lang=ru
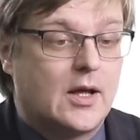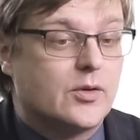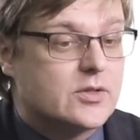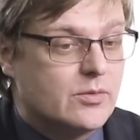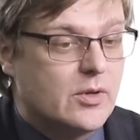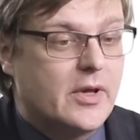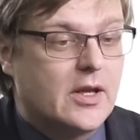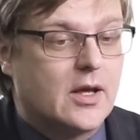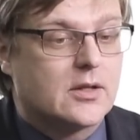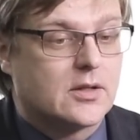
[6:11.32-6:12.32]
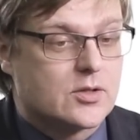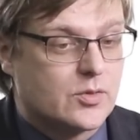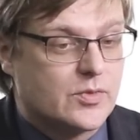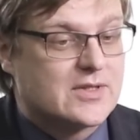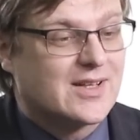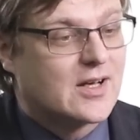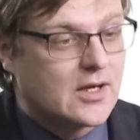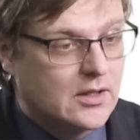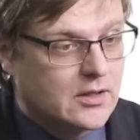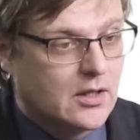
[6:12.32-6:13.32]
Но, тем не менее, это должно быть
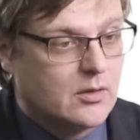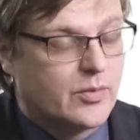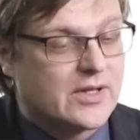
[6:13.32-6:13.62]
закрытый,